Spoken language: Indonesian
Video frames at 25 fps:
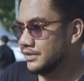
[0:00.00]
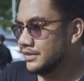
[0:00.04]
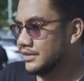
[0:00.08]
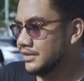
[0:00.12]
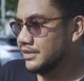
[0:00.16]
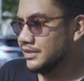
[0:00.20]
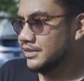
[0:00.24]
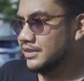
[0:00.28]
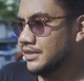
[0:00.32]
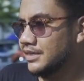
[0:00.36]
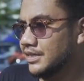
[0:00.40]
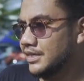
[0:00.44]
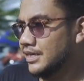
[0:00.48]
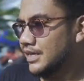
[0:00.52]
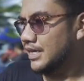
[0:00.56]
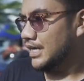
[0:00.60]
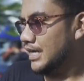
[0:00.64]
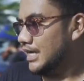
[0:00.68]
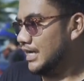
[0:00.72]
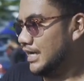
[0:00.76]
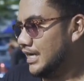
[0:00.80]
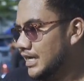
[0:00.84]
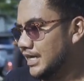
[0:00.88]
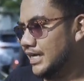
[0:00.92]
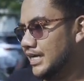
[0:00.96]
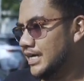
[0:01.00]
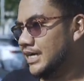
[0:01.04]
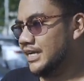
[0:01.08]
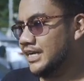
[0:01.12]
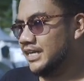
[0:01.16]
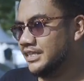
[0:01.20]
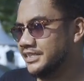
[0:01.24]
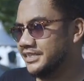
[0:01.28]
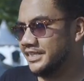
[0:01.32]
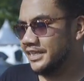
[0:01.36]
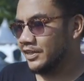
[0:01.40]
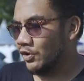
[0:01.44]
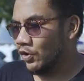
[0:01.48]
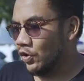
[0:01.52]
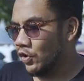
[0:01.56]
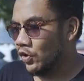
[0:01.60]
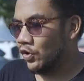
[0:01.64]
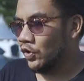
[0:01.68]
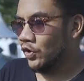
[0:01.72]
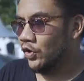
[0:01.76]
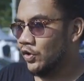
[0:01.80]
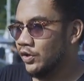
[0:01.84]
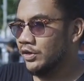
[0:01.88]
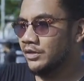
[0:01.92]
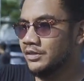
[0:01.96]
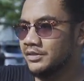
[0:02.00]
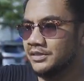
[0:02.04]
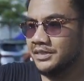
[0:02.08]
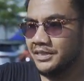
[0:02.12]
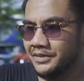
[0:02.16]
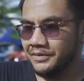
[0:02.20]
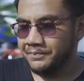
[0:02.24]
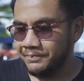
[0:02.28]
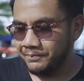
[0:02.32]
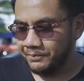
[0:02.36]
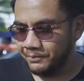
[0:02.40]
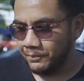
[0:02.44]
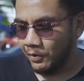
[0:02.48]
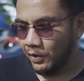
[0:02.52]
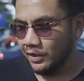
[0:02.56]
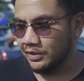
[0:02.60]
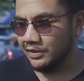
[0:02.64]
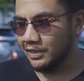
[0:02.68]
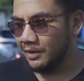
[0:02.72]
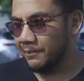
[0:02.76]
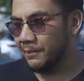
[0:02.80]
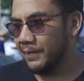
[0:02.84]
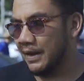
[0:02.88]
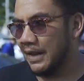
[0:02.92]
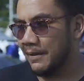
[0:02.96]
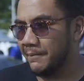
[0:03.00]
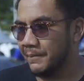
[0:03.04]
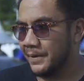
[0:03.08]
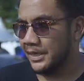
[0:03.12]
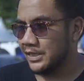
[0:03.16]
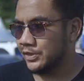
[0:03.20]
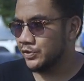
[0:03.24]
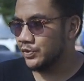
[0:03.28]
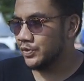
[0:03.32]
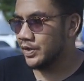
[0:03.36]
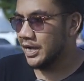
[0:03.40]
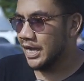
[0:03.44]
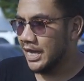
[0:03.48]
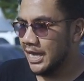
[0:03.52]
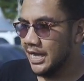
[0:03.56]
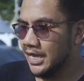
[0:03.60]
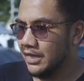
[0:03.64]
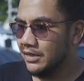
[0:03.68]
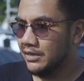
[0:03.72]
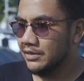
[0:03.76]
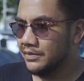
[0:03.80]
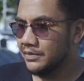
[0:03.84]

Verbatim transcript: Perwakilan dari masing-masing. Ada si Roko di poin triple 8 juga.